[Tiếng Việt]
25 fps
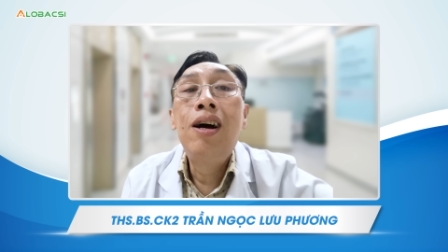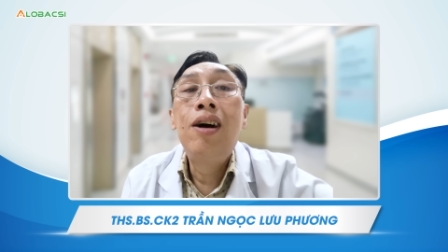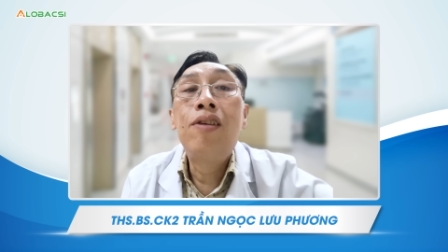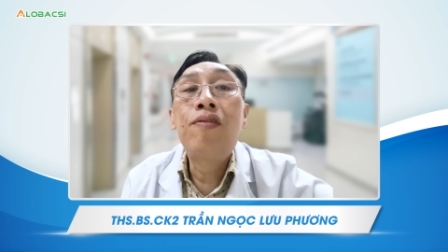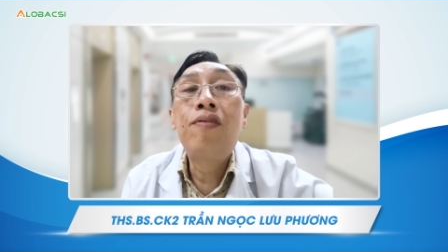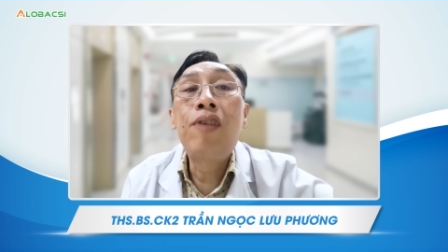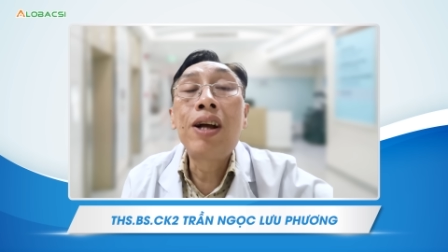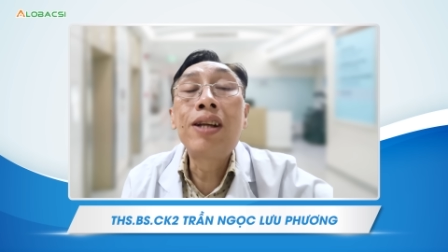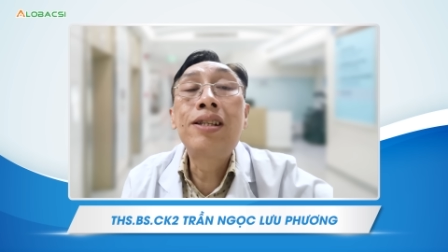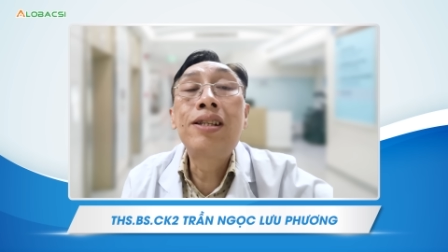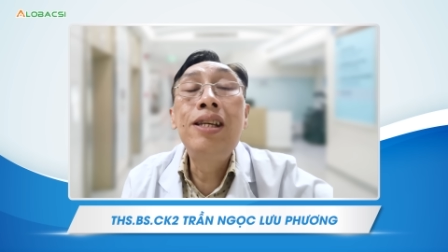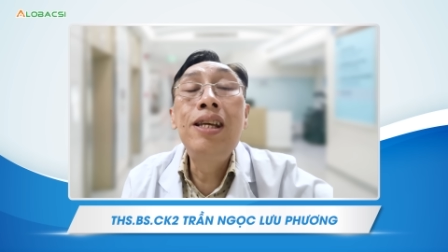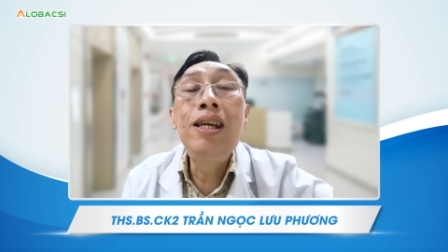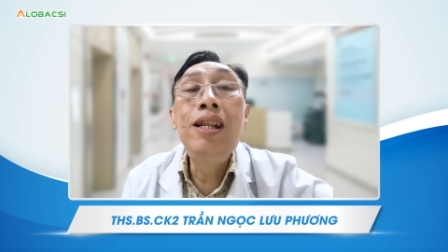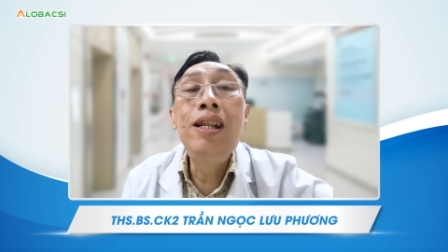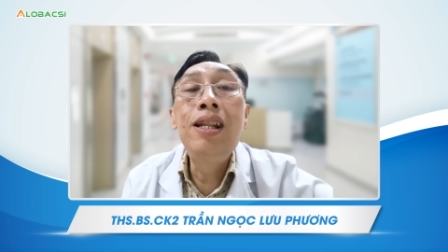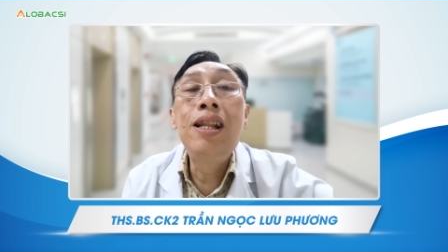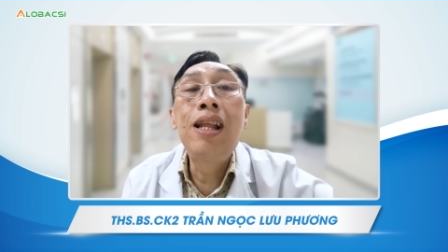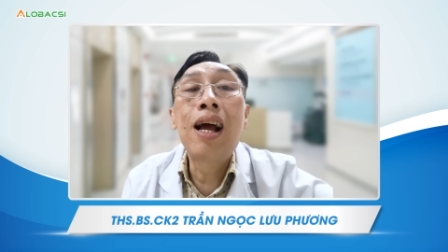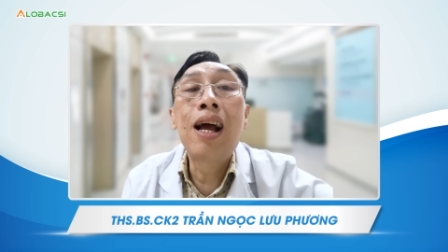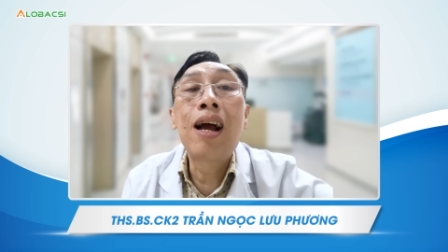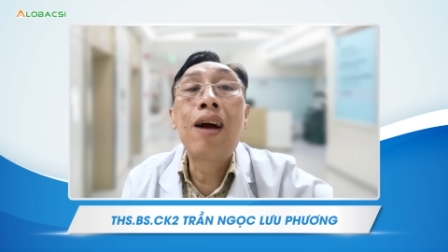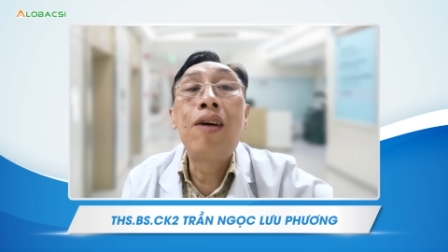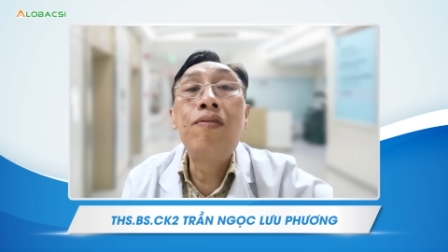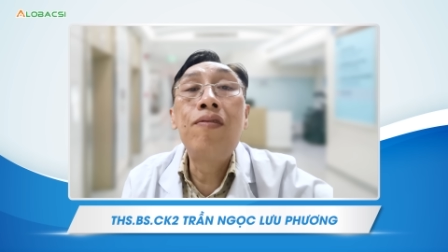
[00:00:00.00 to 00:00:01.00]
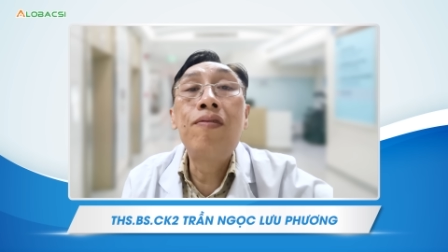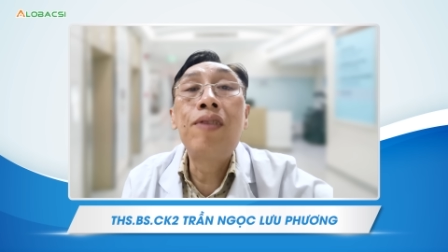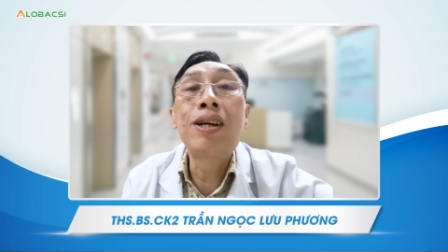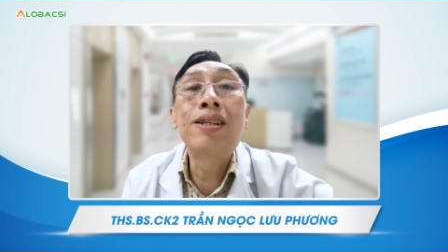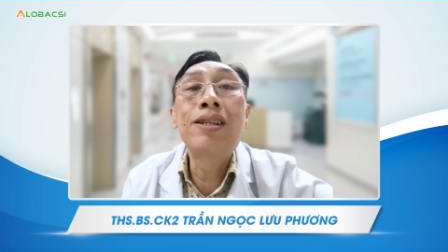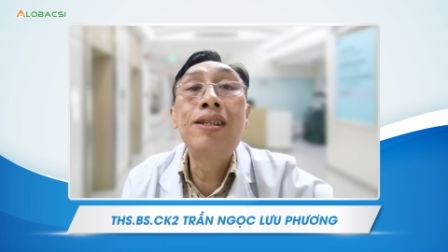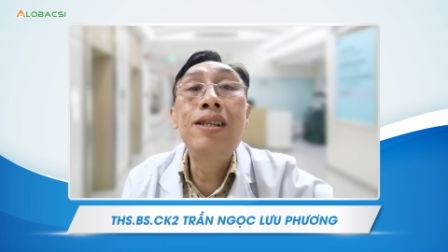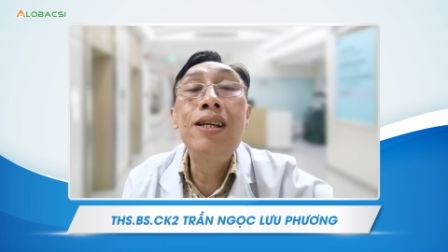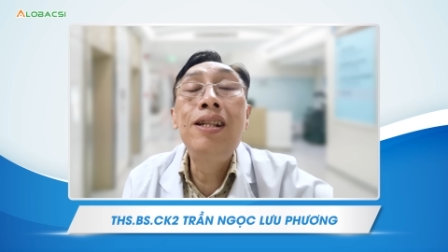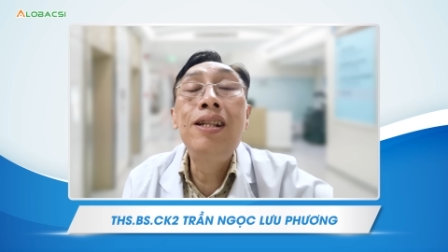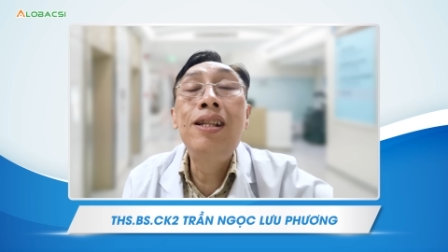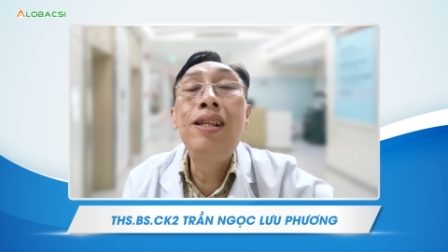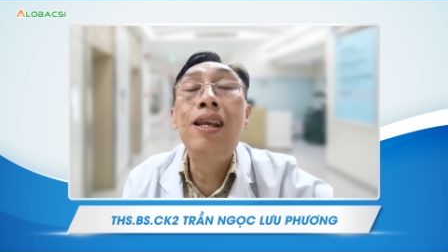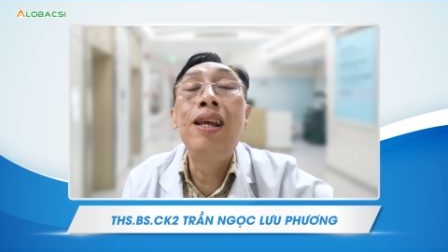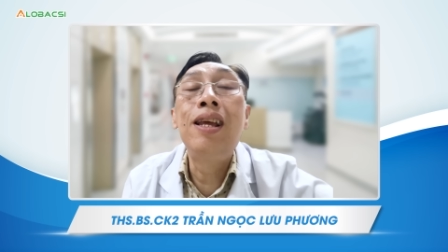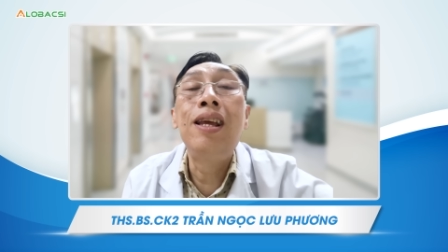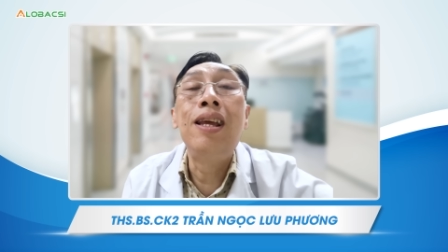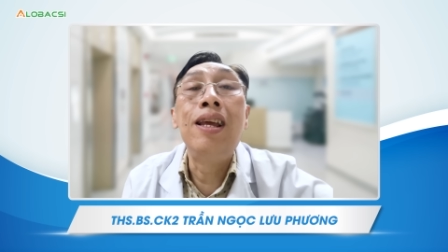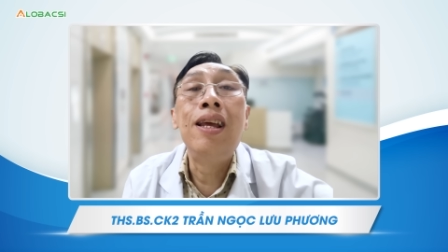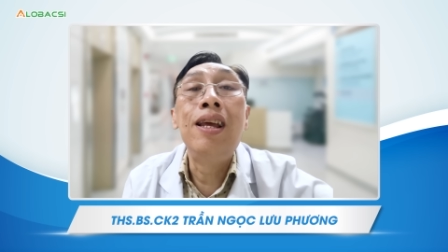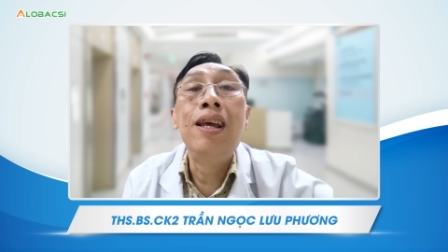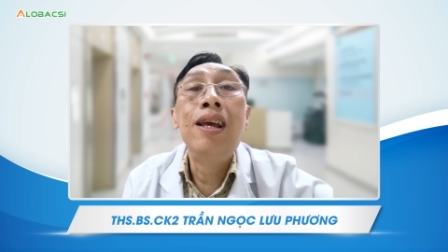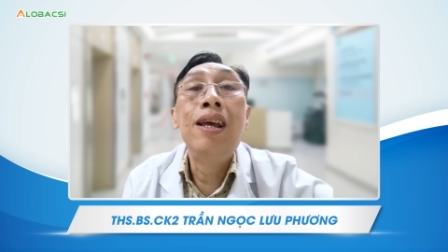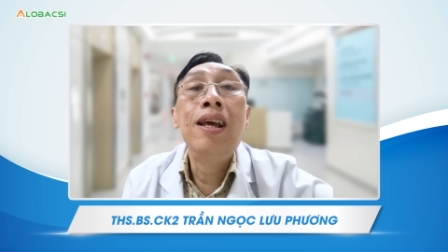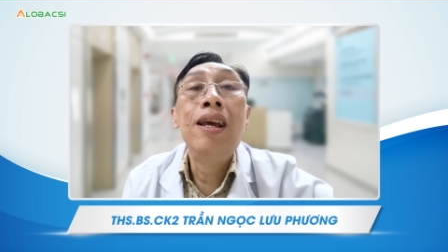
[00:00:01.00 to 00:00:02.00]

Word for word: vaccine hay không vaccine gì